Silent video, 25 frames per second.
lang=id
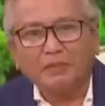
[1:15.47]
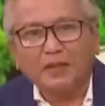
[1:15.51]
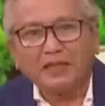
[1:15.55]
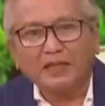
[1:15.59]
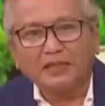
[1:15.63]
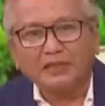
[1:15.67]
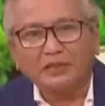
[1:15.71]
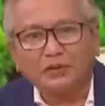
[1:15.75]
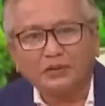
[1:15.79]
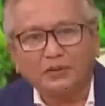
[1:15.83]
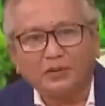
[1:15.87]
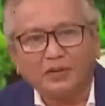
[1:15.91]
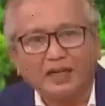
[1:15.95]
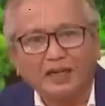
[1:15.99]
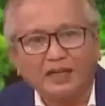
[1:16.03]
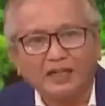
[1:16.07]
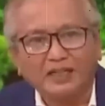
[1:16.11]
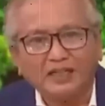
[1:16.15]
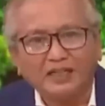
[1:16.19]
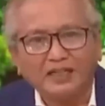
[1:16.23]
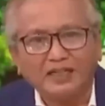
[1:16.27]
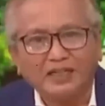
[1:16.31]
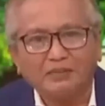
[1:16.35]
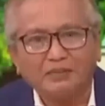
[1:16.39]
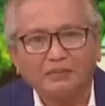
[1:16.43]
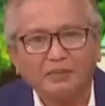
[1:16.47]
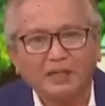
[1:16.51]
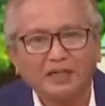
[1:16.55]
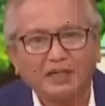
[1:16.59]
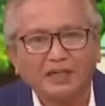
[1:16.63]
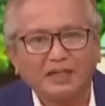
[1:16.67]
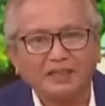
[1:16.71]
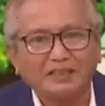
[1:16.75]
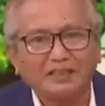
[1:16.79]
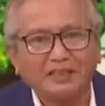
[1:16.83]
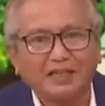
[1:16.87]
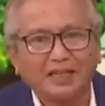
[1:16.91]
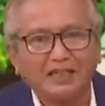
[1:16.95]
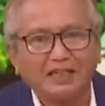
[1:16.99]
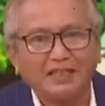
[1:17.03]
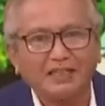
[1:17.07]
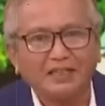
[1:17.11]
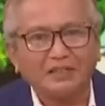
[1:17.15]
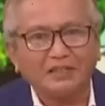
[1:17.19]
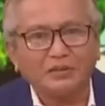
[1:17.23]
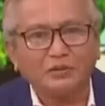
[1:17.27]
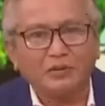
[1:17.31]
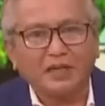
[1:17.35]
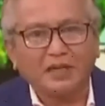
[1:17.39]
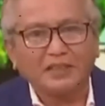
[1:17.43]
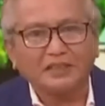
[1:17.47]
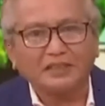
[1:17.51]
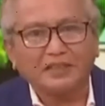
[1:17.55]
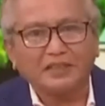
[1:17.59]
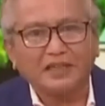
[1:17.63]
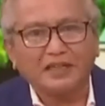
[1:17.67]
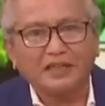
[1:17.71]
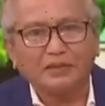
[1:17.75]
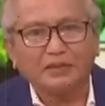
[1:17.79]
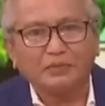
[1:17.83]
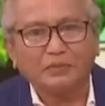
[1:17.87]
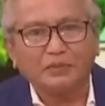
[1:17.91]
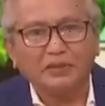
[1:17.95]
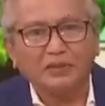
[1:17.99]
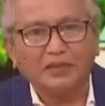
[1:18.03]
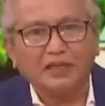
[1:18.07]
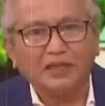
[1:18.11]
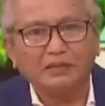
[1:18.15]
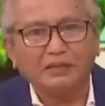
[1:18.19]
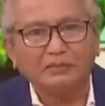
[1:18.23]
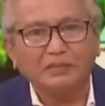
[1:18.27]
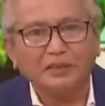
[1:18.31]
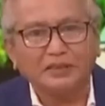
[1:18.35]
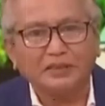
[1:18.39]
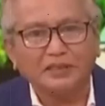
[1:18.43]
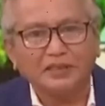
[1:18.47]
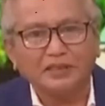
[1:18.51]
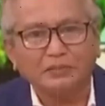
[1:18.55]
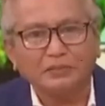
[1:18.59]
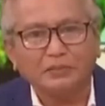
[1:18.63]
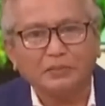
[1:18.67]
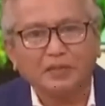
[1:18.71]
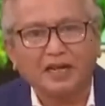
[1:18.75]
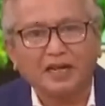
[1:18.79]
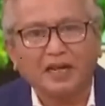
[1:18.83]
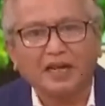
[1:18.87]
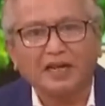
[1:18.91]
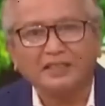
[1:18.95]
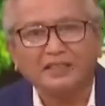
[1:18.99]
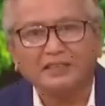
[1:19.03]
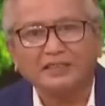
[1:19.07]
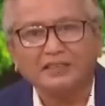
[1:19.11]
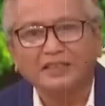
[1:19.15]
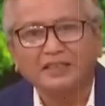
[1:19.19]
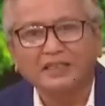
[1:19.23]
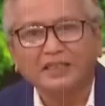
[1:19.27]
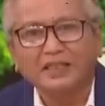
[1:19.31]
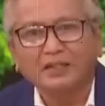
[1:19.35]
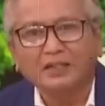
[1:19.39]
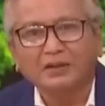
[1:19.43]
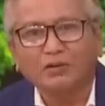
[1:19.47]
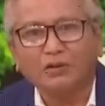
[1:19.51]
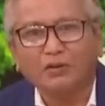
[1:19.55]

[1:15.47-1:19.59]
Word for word: kepala sekolah di madrasah alias swasta, kemudian bisnis beras.